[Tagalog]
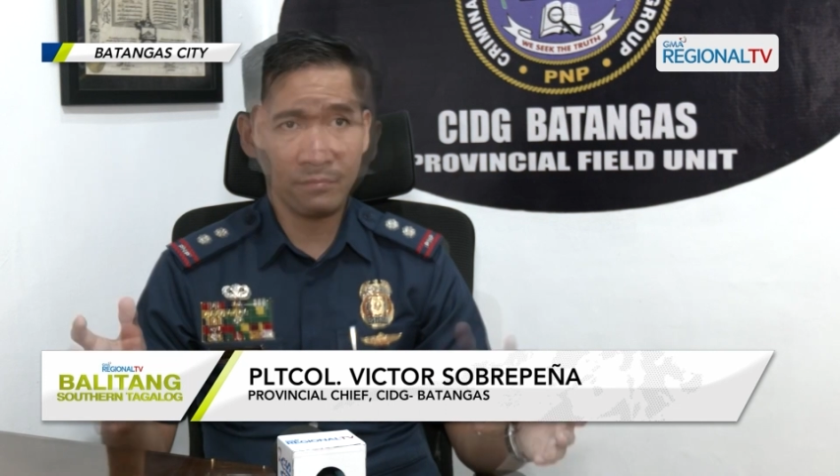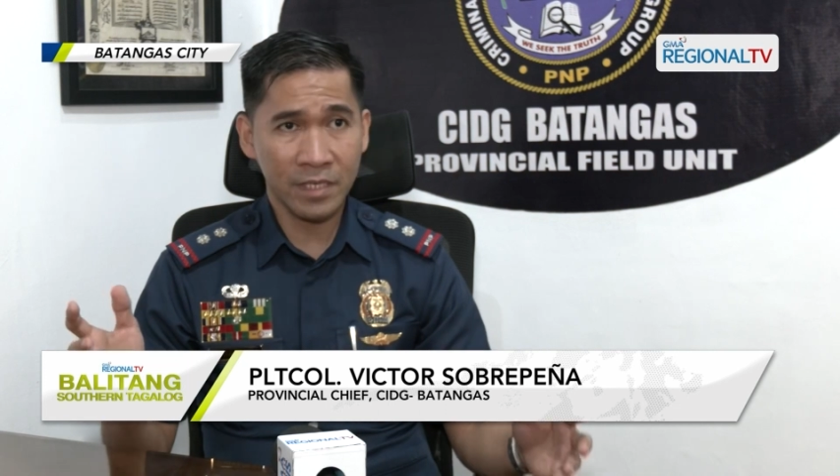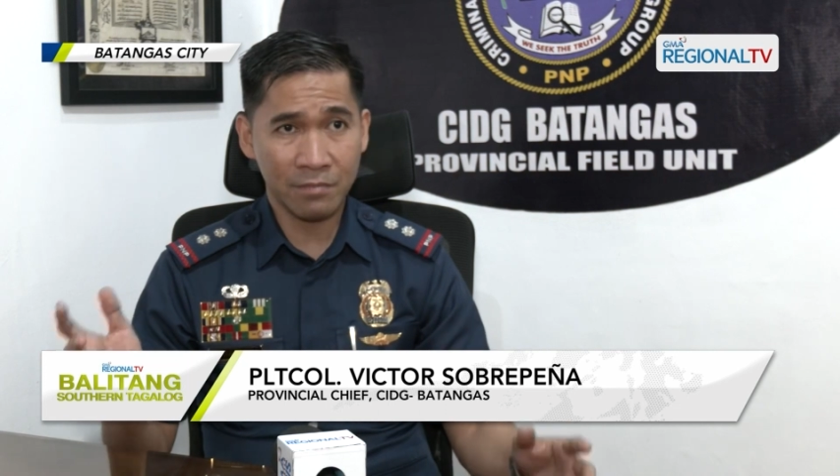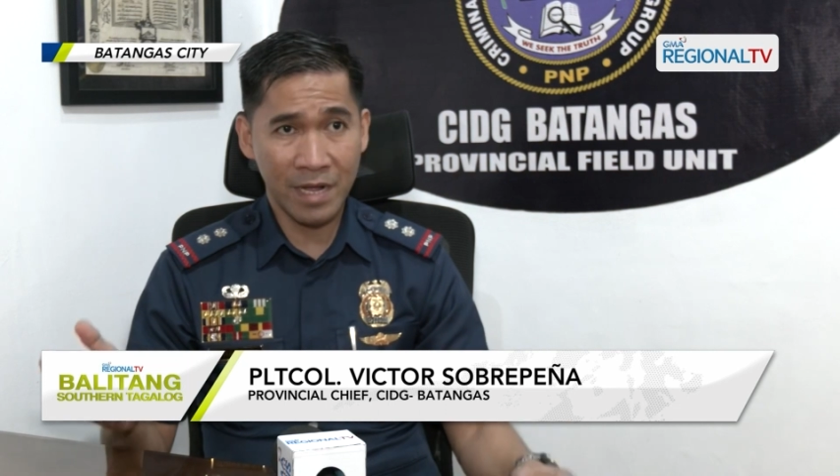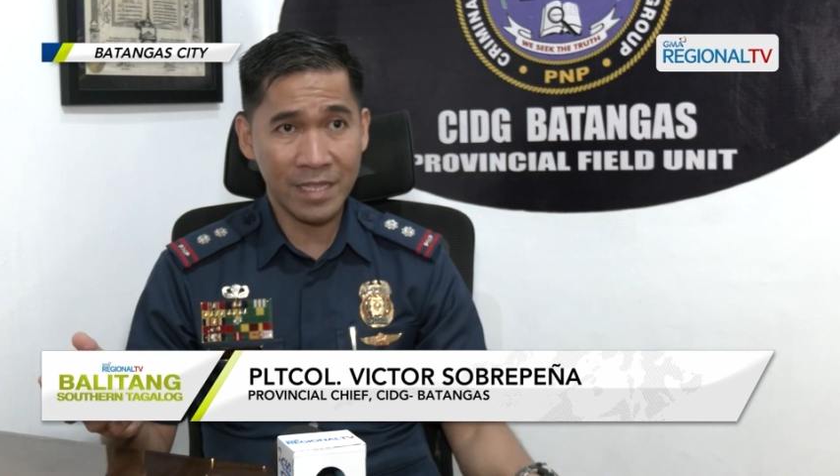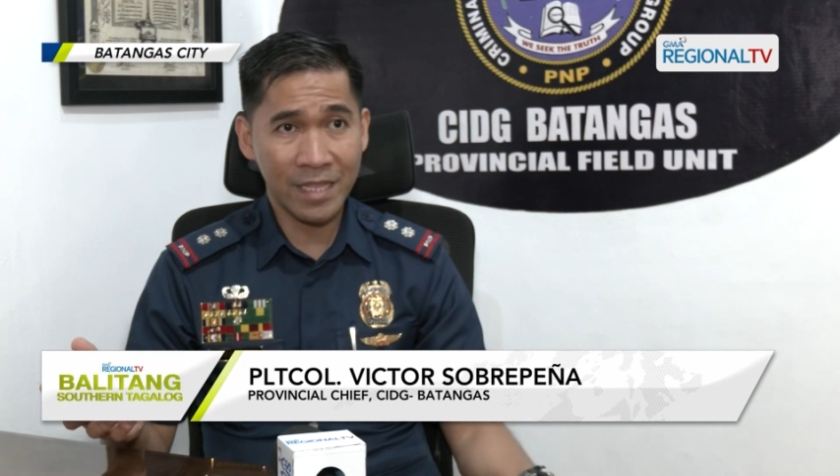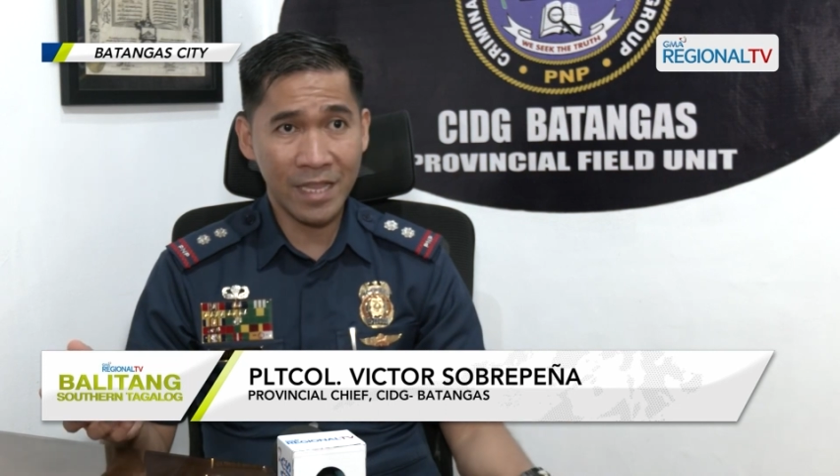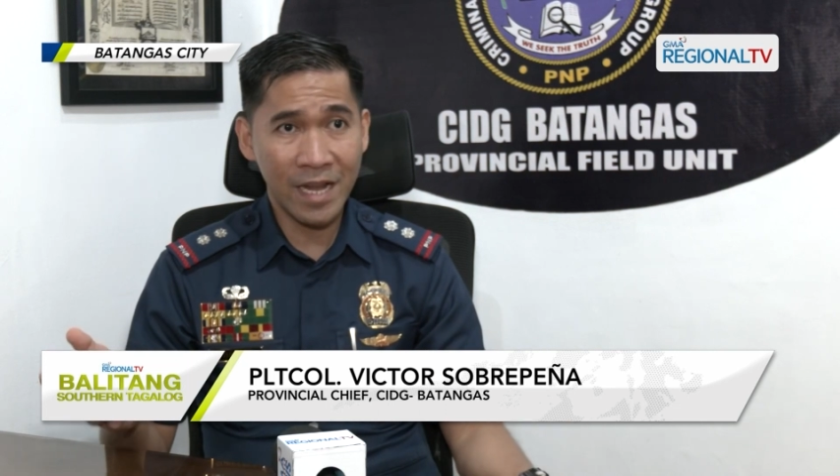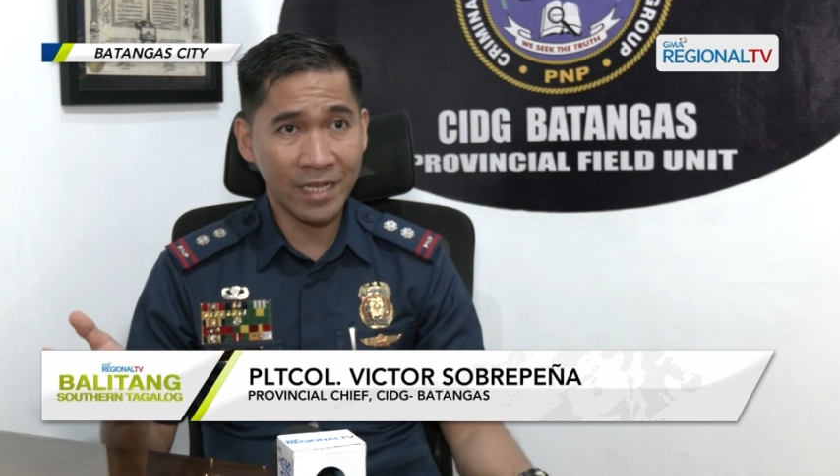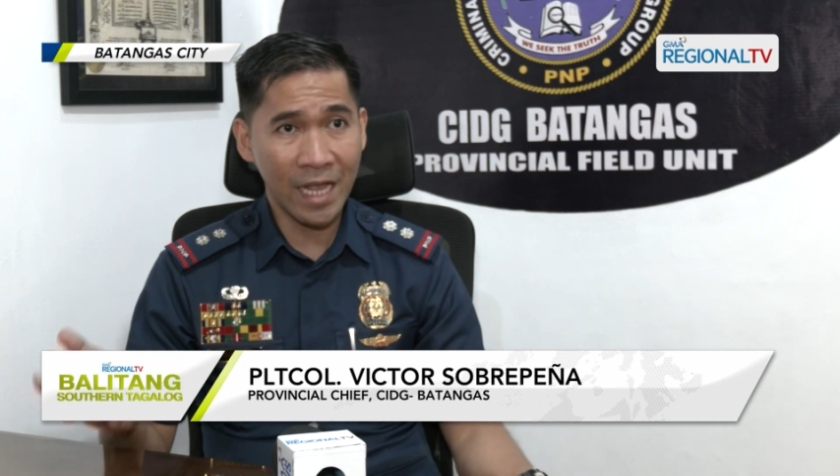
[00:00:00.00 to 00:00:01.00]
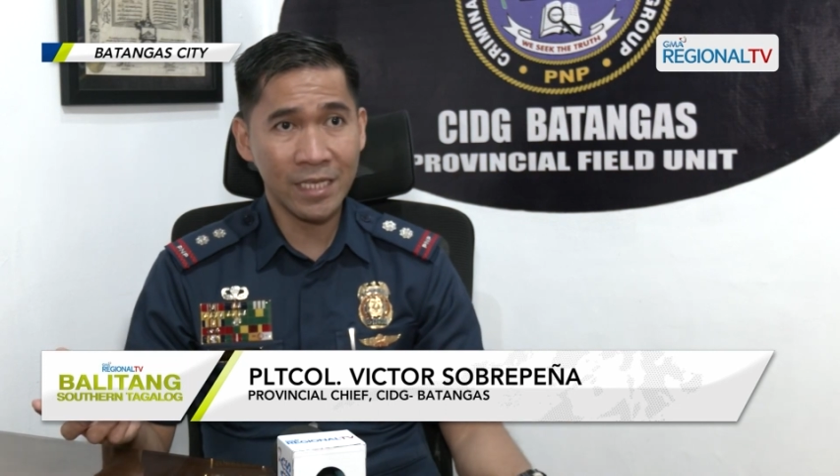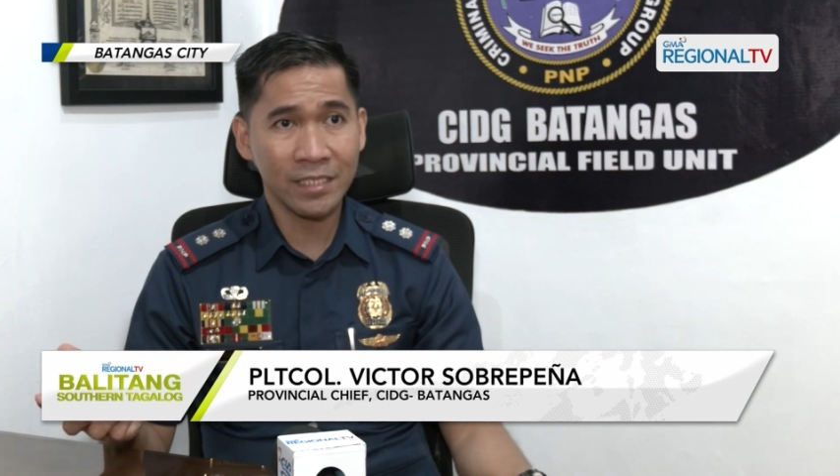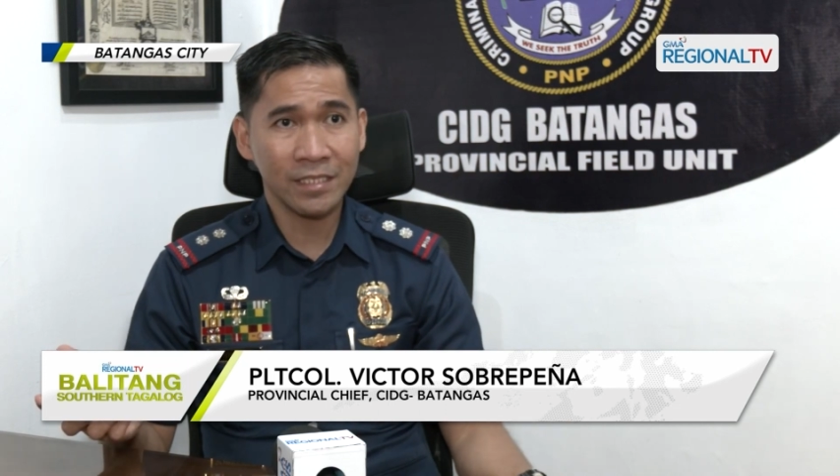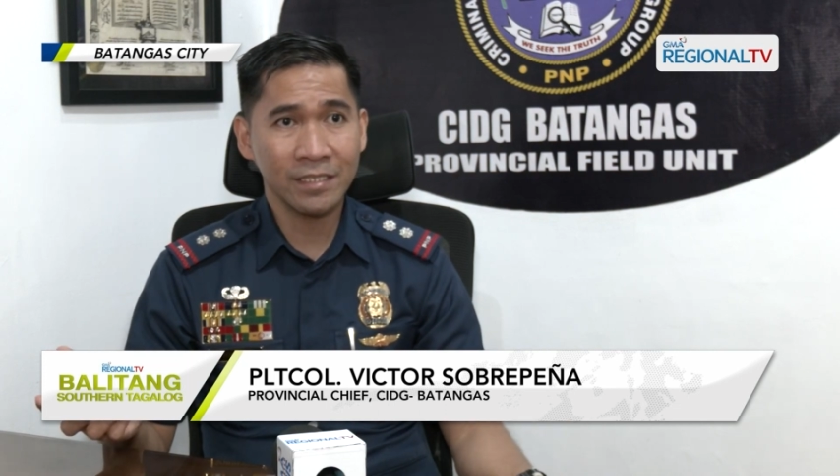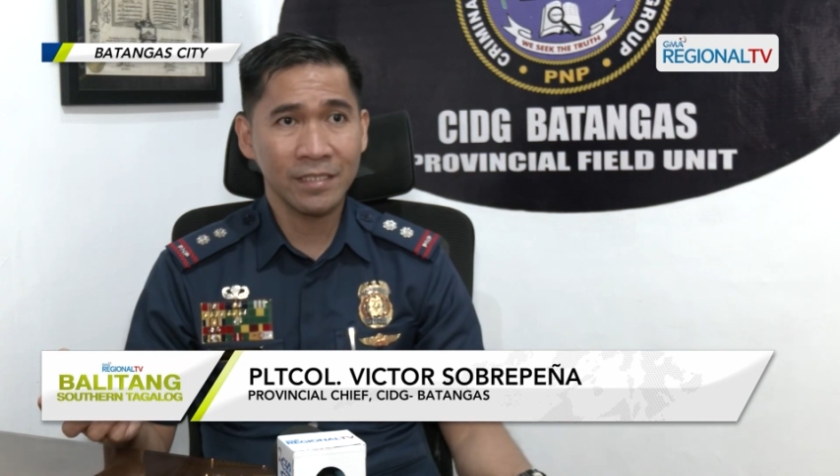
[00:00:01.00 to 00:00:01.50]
Mas maganda na lang cash.